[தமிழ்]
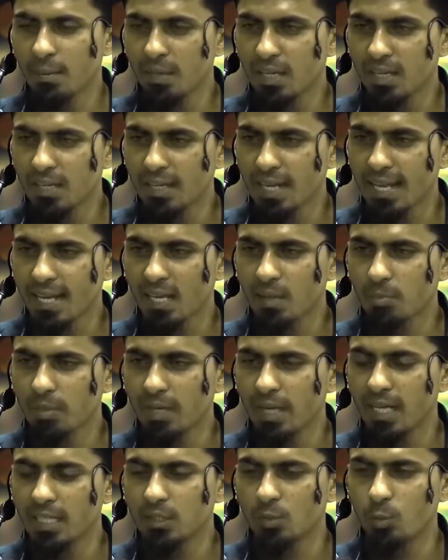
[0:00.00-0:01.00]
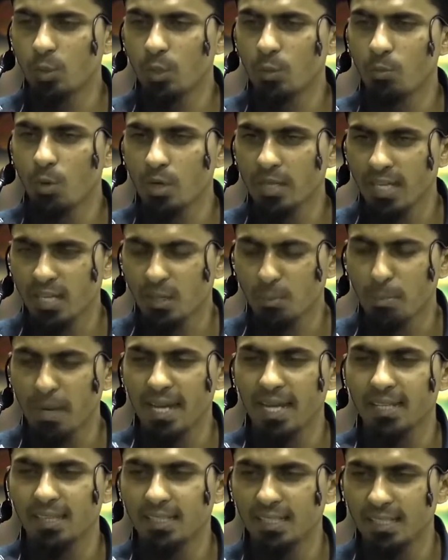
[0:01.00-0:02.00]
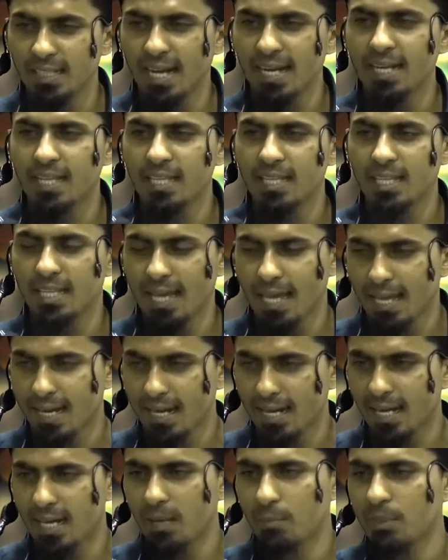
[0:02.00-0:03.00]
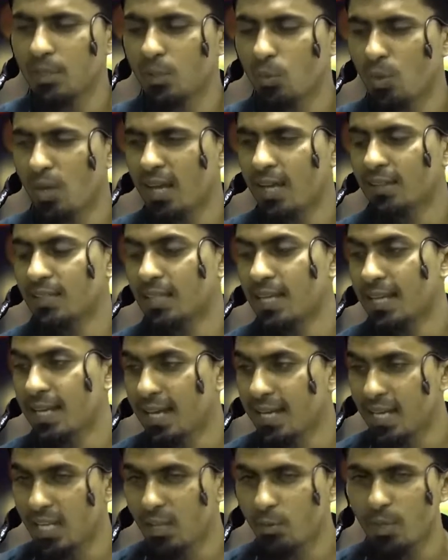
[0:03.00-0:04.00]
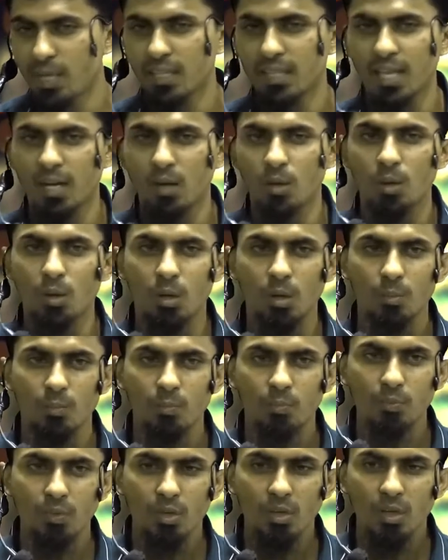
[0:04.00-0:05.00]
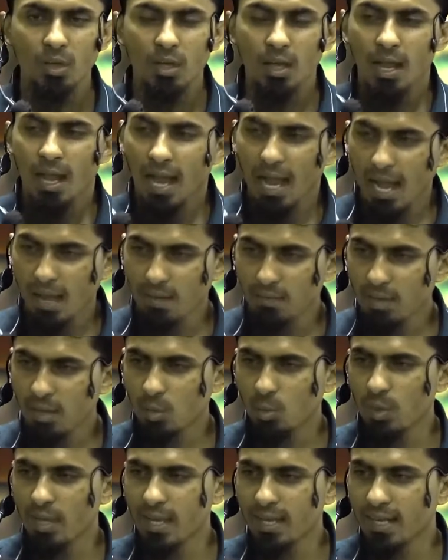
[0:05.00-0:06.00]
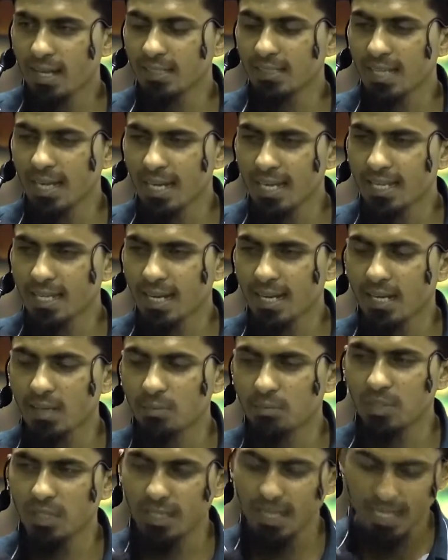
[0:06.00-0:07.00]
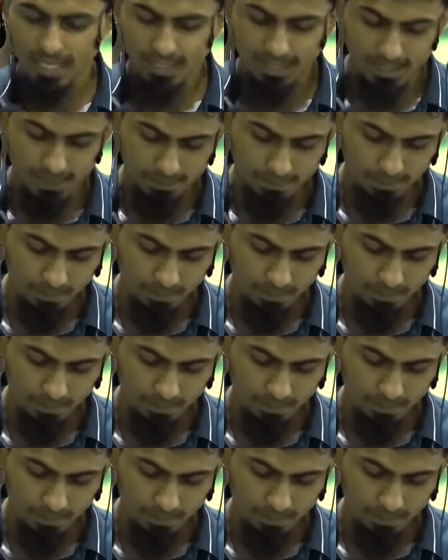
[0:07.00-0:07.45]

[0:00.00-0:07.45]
நமக்கு நரகம் கிடைத்து விடுமோ என்று பயந்து நடுங்கி யாரெல்லாம் இந்த உலகத்திலே கண்ணீர் வடித்தார்களோ அவர்களுடைய கண்களை நரகம் தீண்டாது